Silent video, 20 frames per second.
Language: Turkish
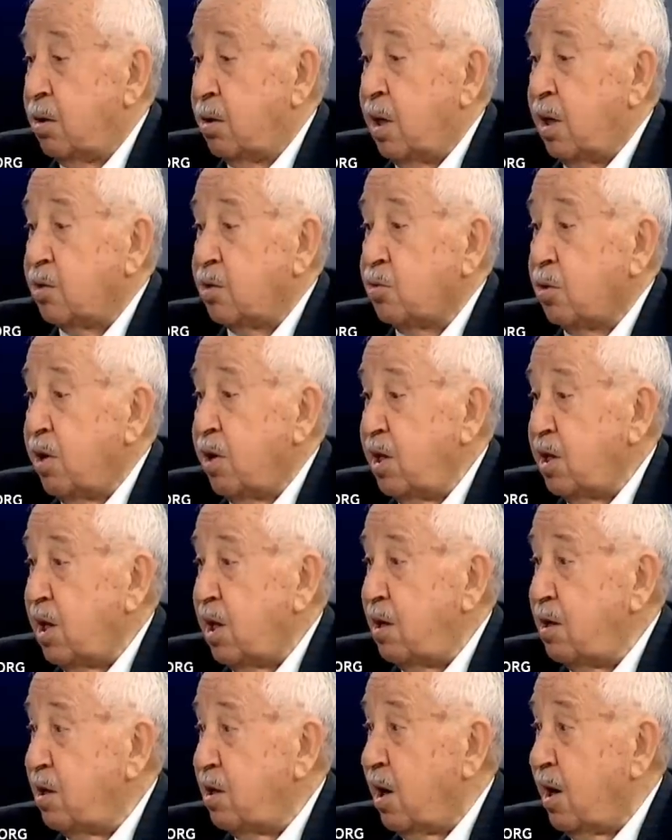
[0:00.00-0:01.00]
Ondan sonra
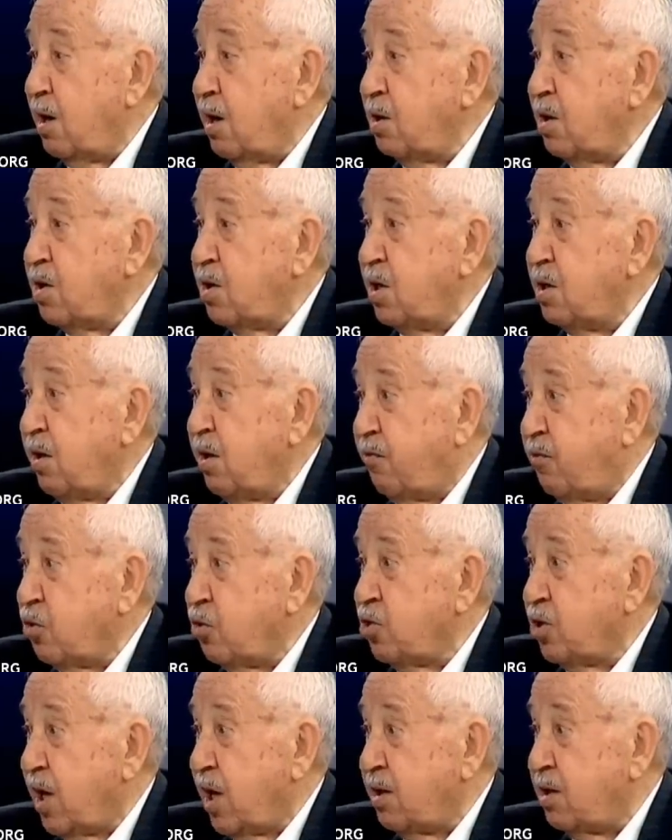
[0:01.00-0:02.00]
heykelin
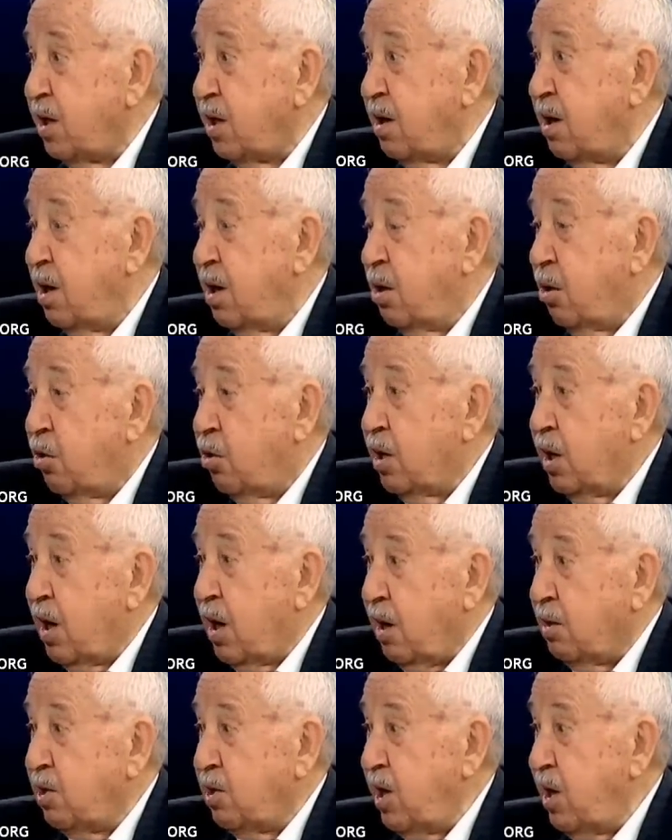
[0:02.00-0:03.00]
kaidesinde fos
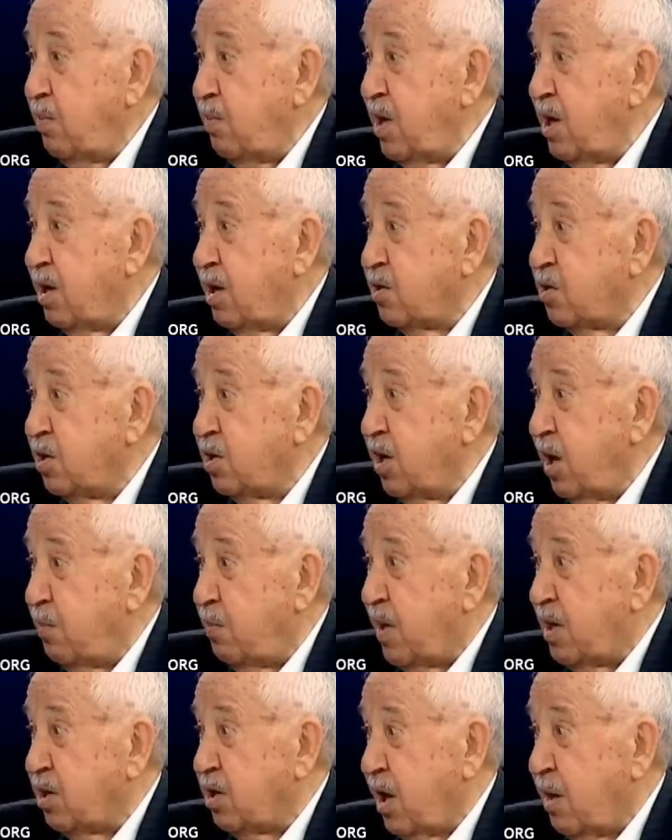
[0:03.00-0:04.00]
oraya adliye
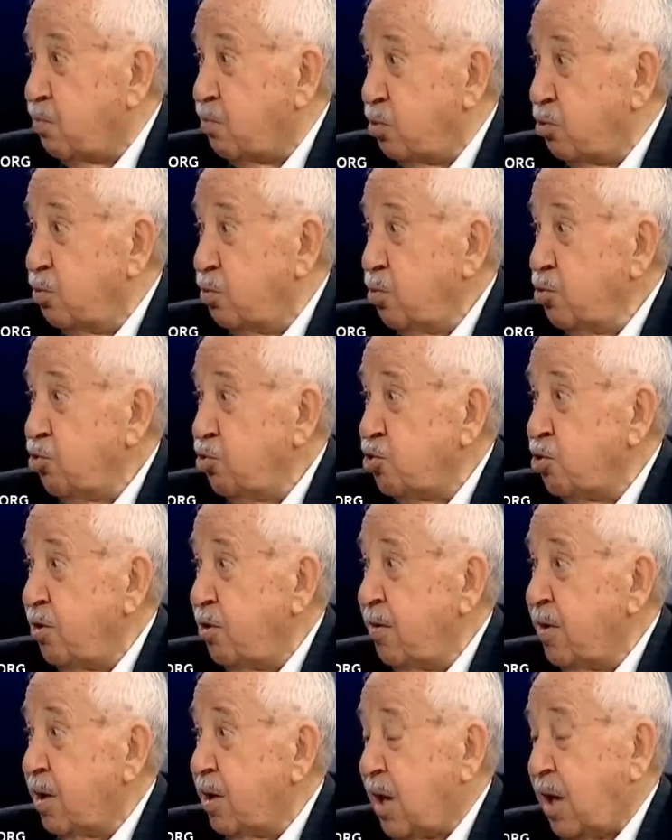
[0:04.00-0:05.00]
binasını yaparken
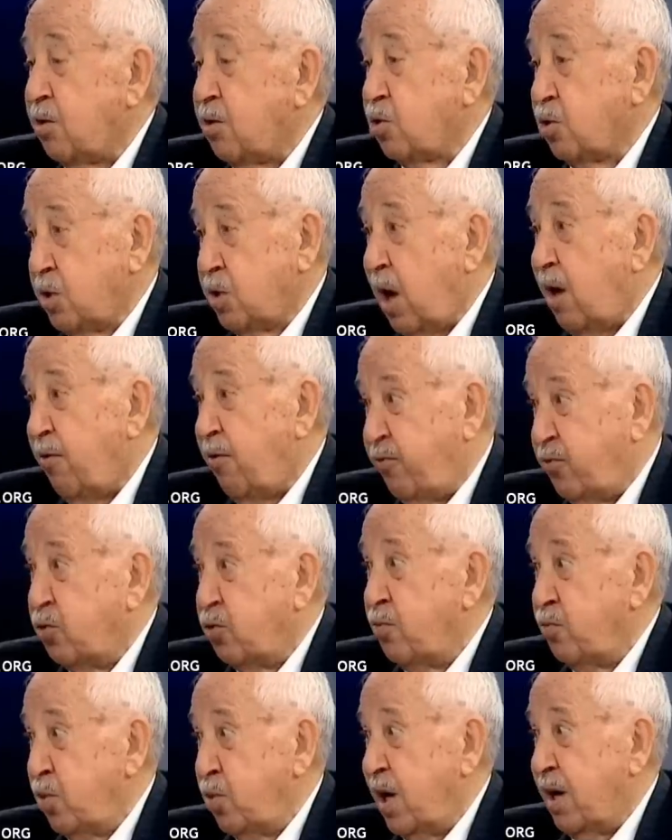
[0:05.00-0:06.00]
bulmuş daha doğrusu
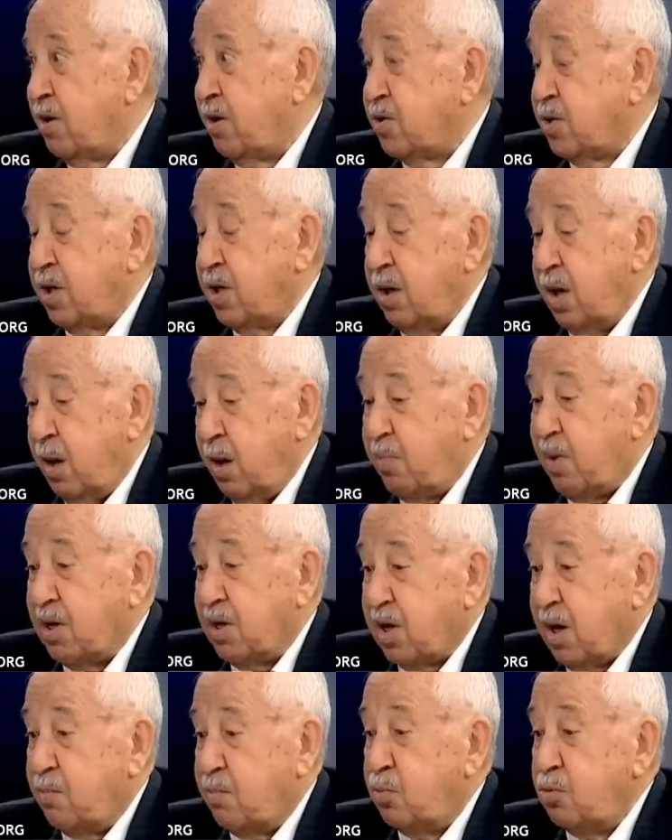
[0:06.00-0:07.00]
Darfur'un binasını
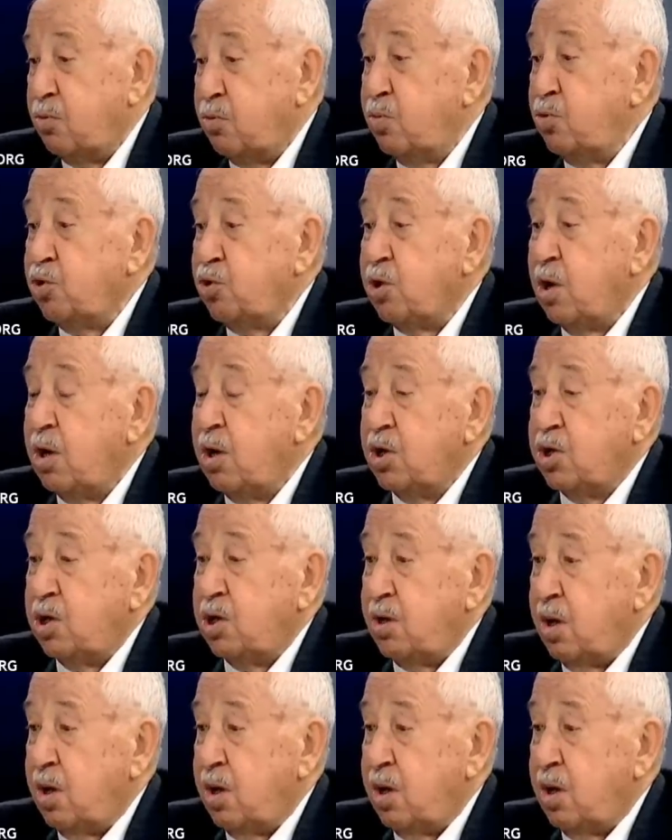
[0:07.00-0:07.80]
yaparken bulmuş.